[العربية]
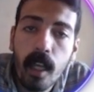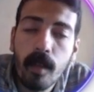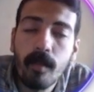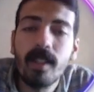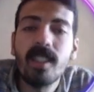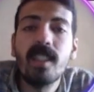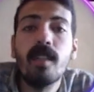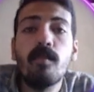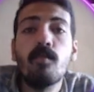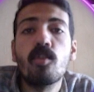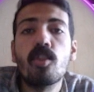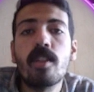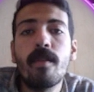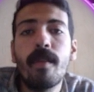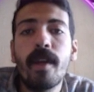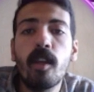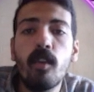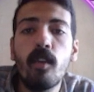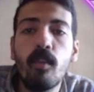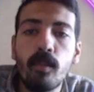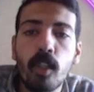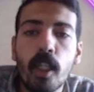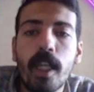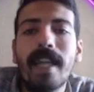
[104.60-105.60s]
الماضي
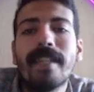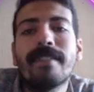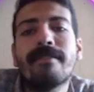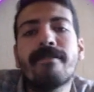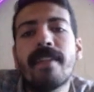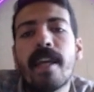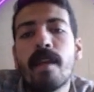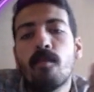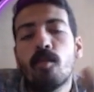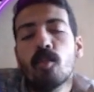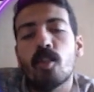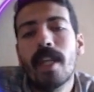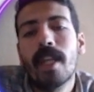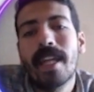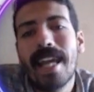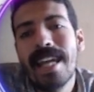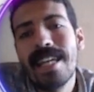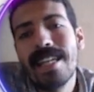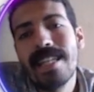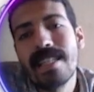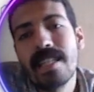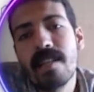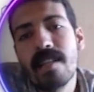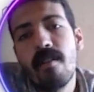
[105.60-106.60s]
المستمر والمضارع التام قلت لك
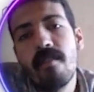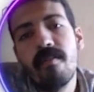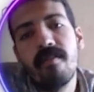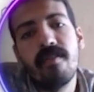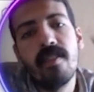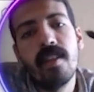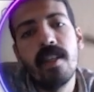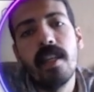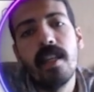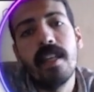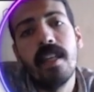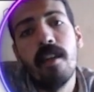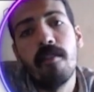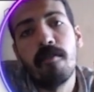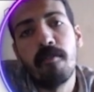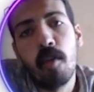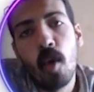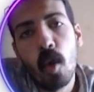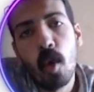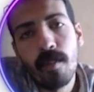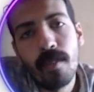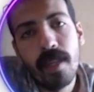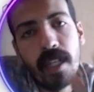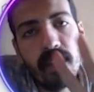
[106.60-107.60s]
اي زمن فيه
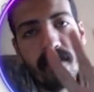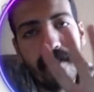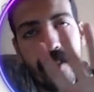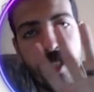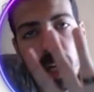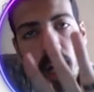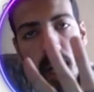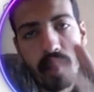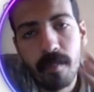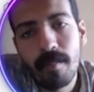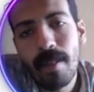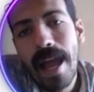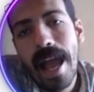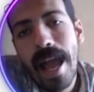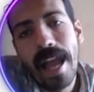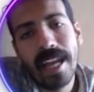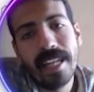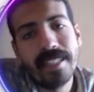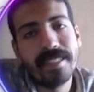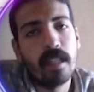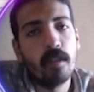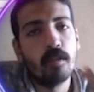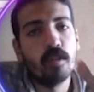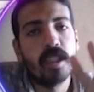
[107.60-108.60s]
الفورم اللي فيه اربع
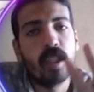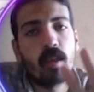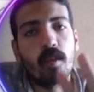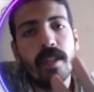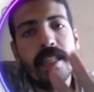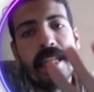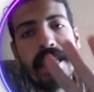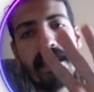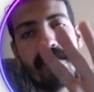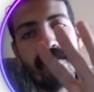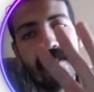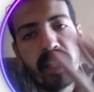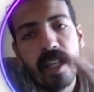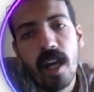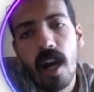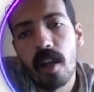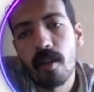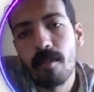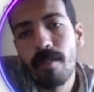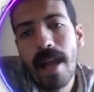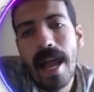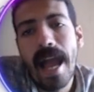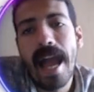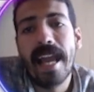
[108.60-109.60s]
حاجات او التكوين اللي فيه
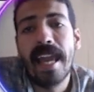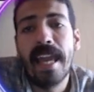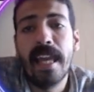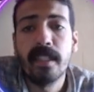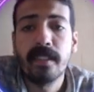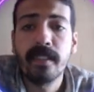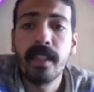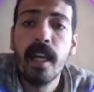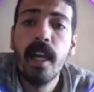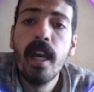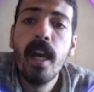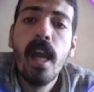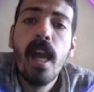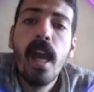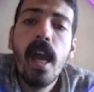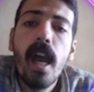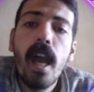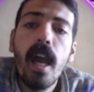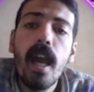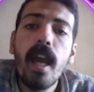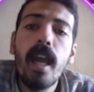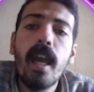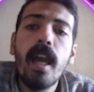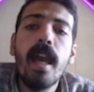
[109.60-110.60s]
اربع حاجات
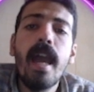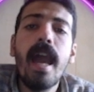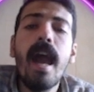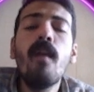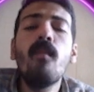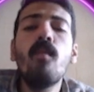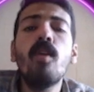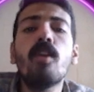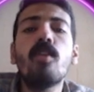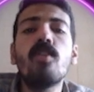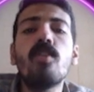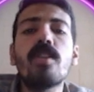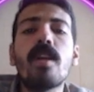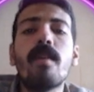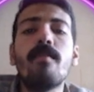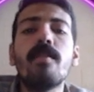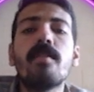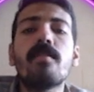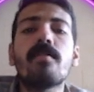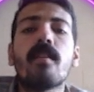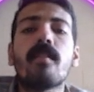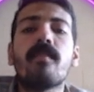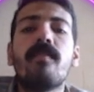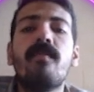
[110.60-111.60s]
آه، اول جزء يا
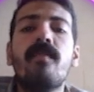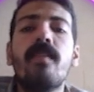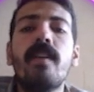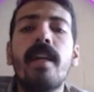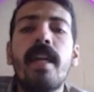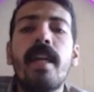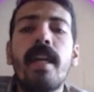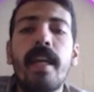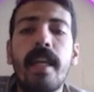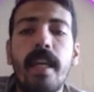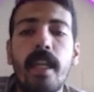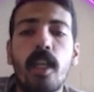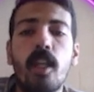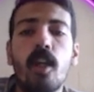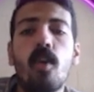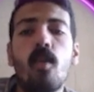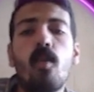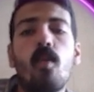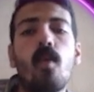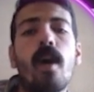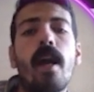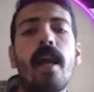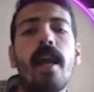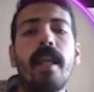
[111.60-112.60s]
مستر في اللي
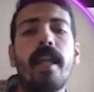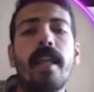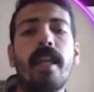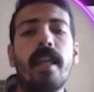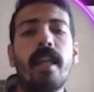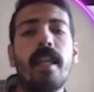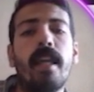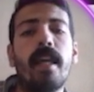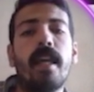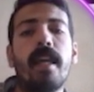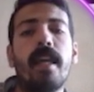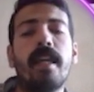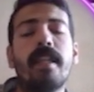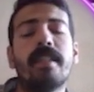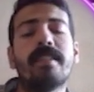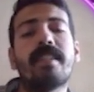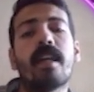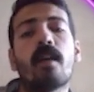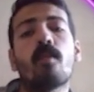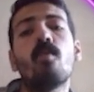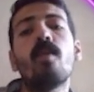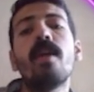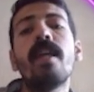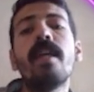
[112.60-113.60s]
هو
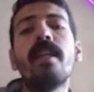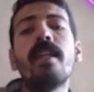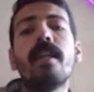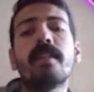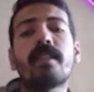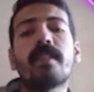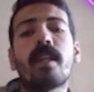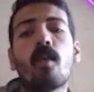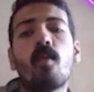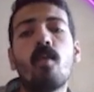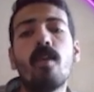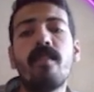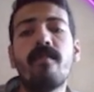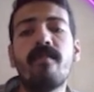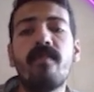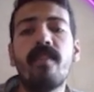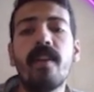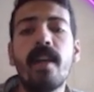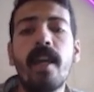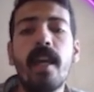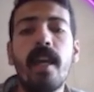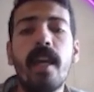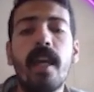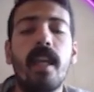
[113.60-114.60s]
التكوين التكوين
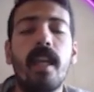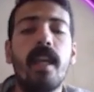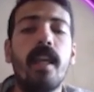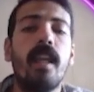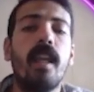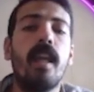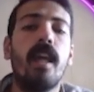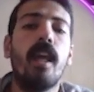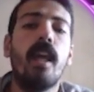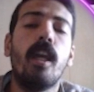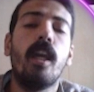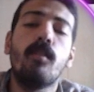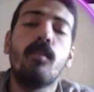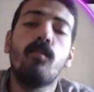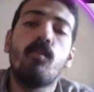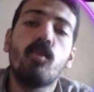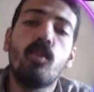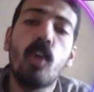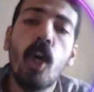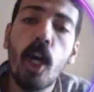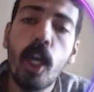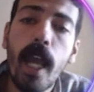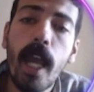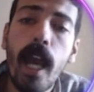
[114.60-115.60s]
في
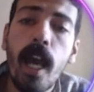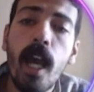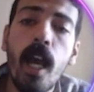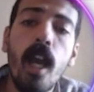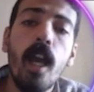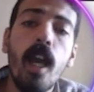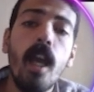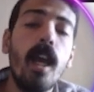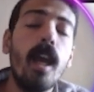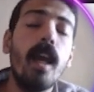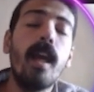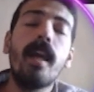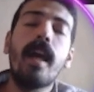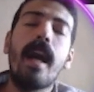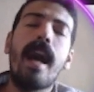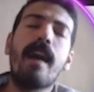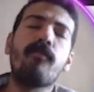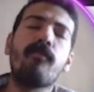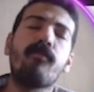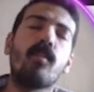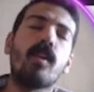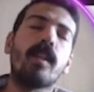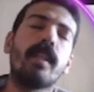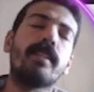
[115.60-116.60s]
المضارع آه
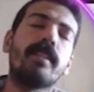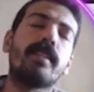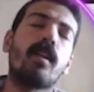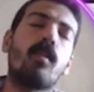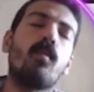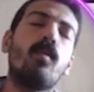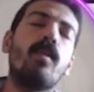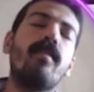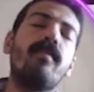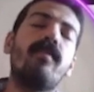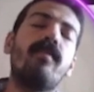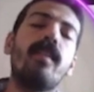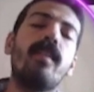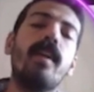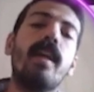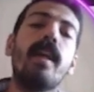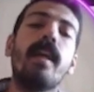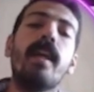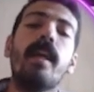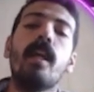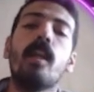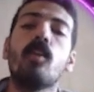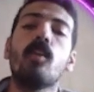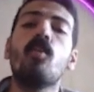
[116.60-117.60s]
عفوا التكوين
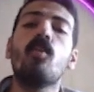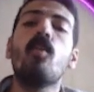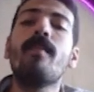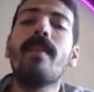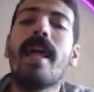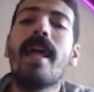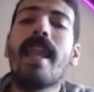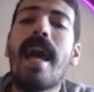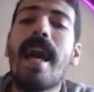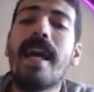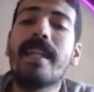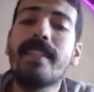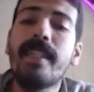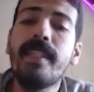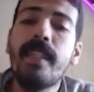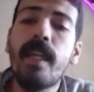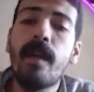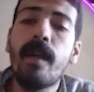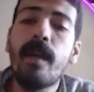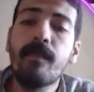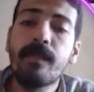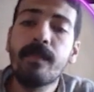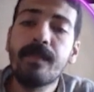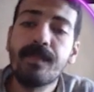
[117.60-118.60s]
في الجملة
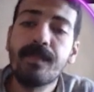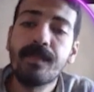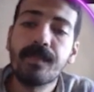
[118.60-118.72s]
العادية